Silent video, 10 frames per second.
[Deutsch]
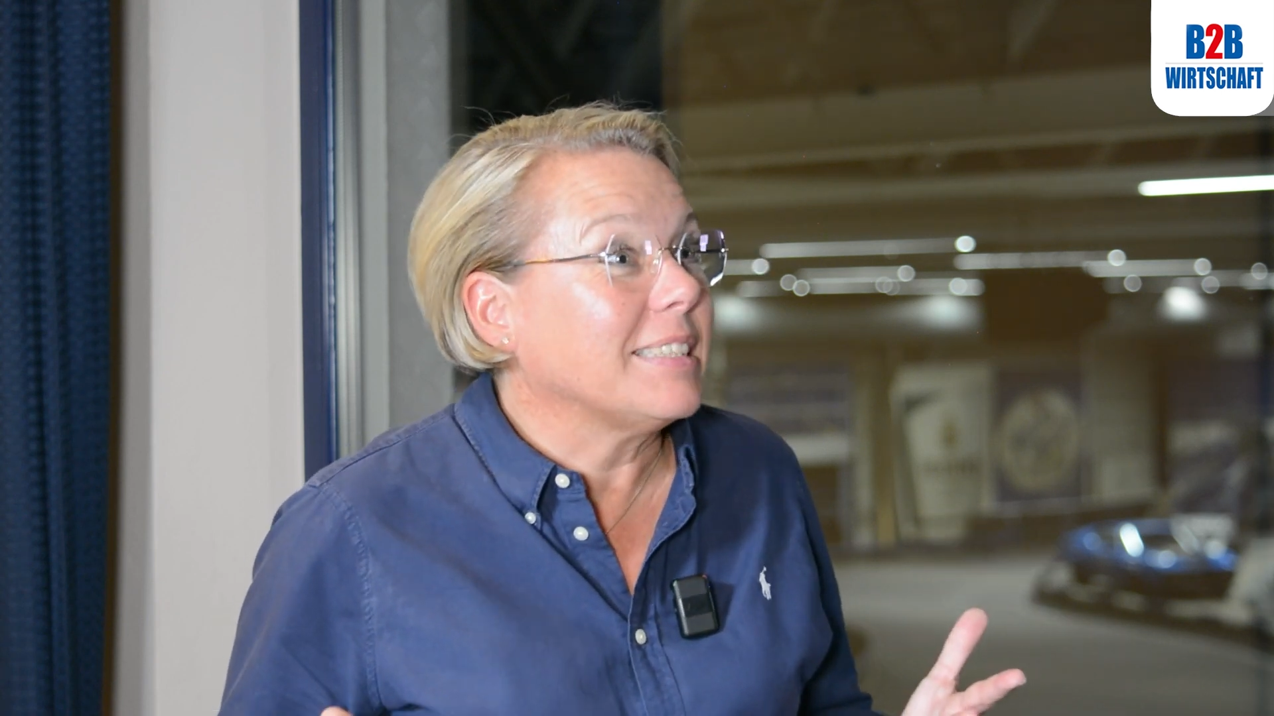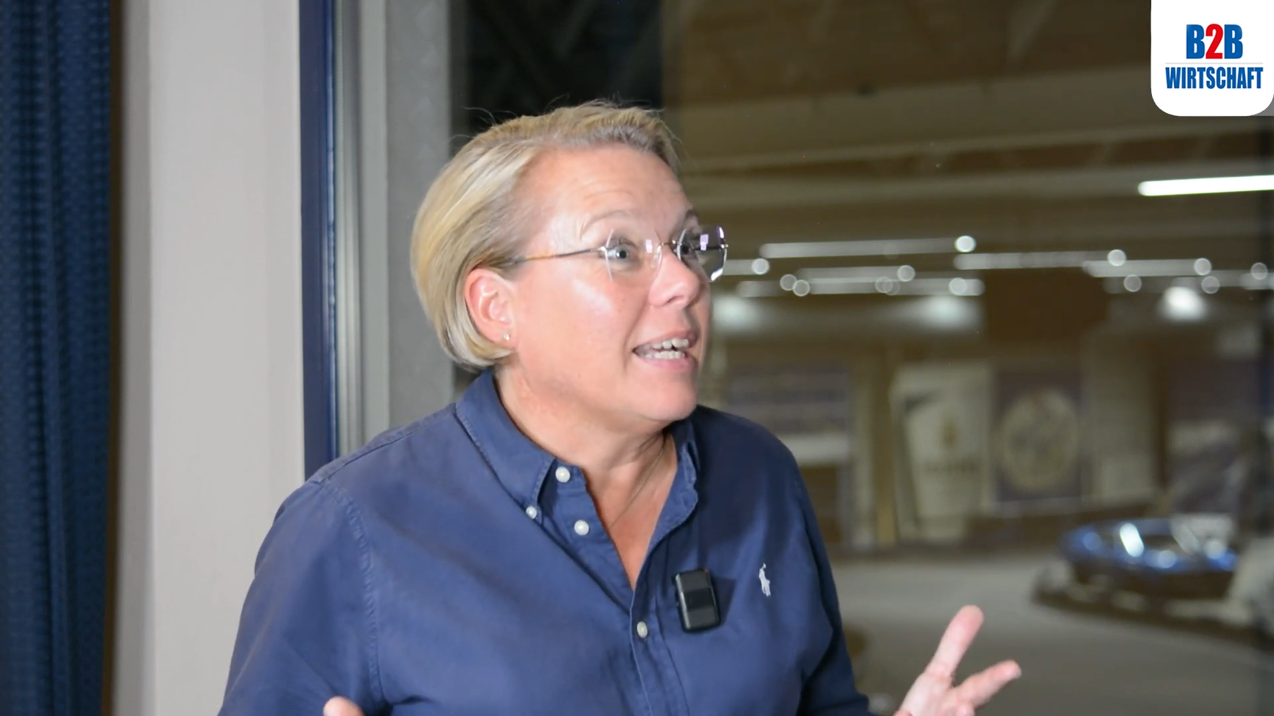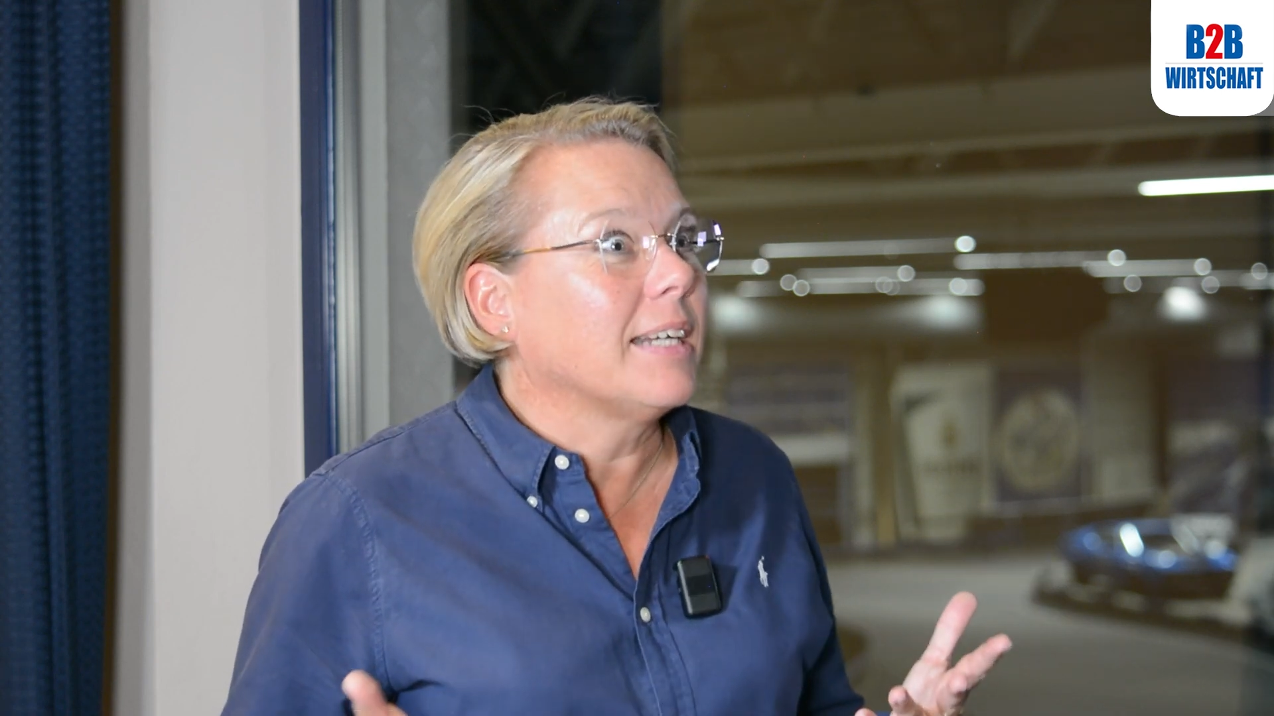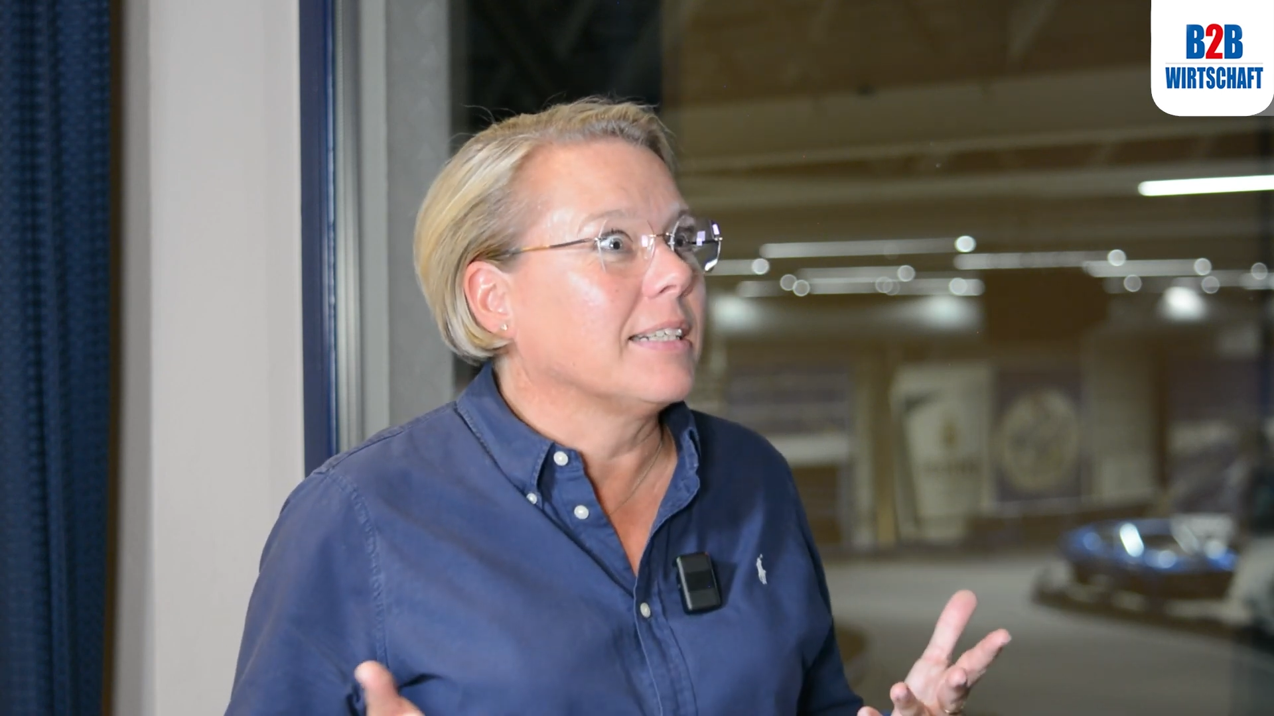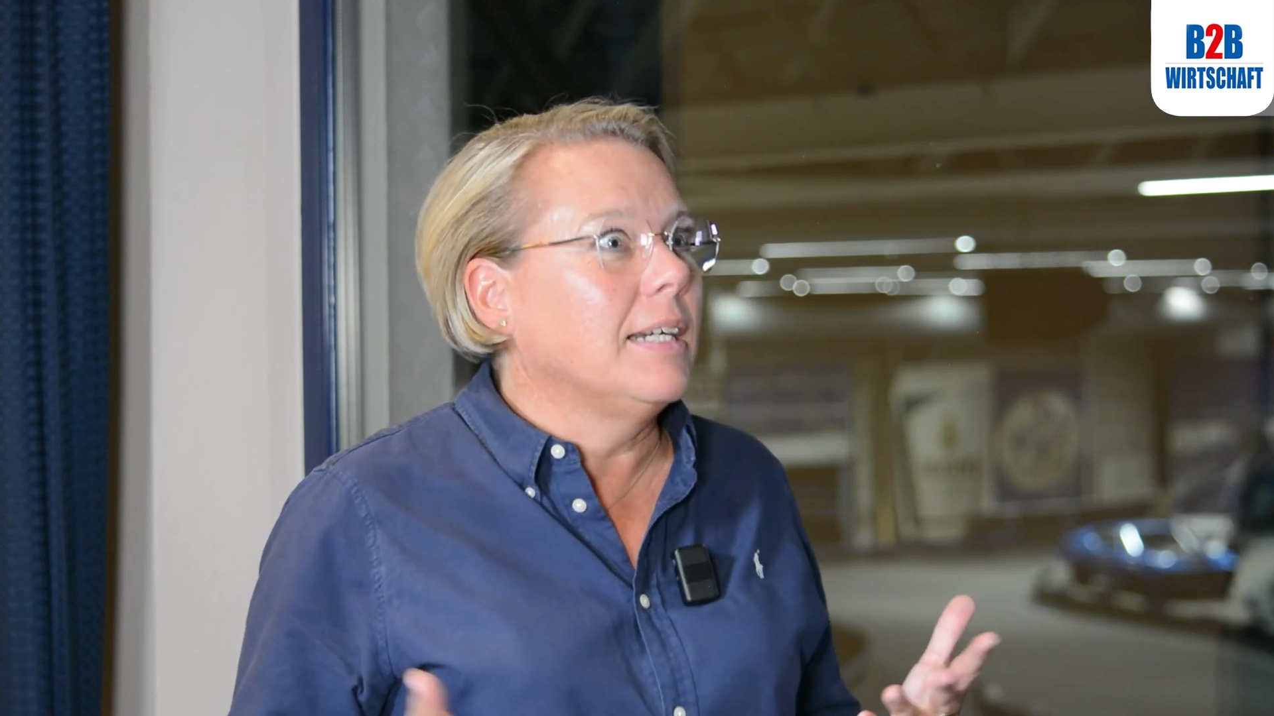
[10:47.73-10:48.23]

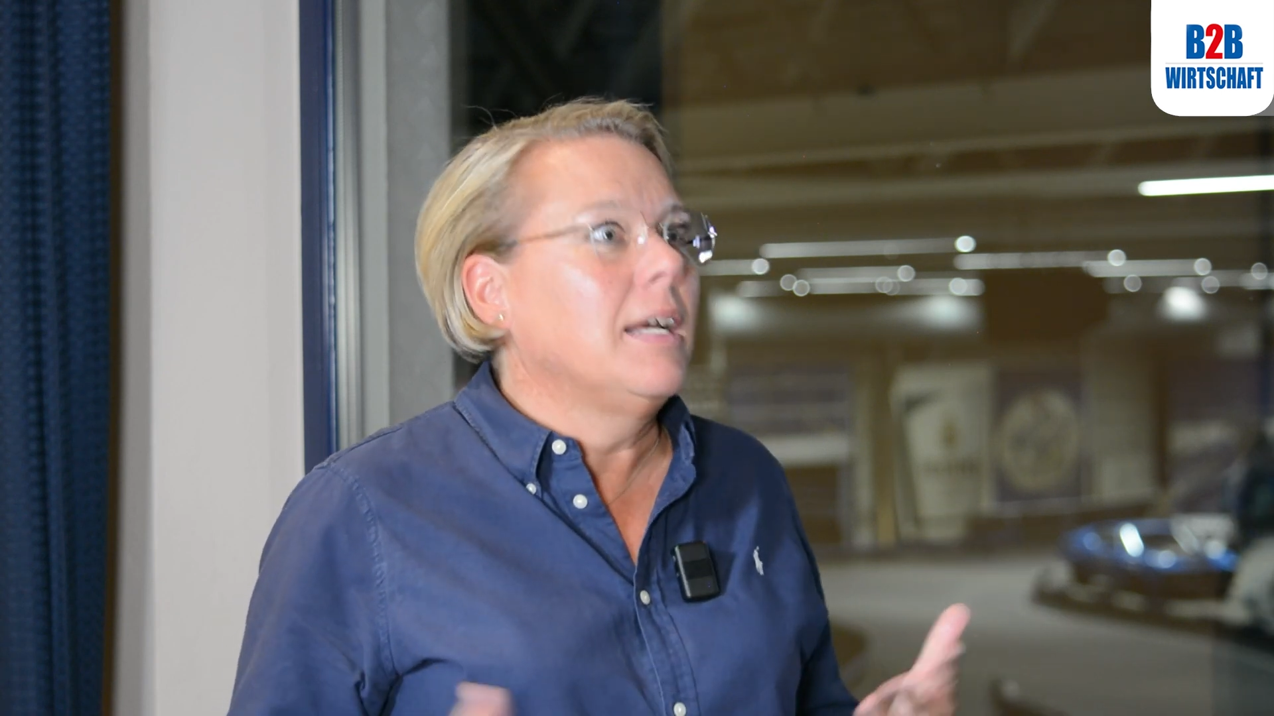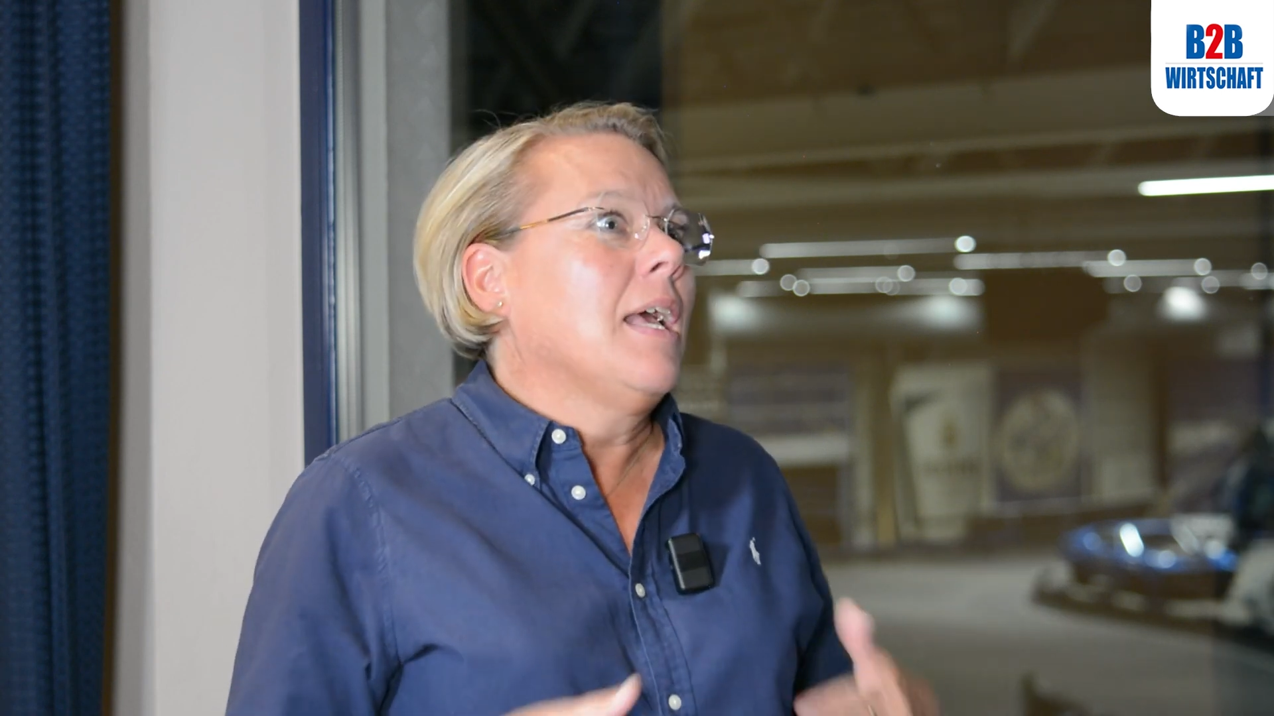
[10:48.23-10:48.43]
sagen. Ne?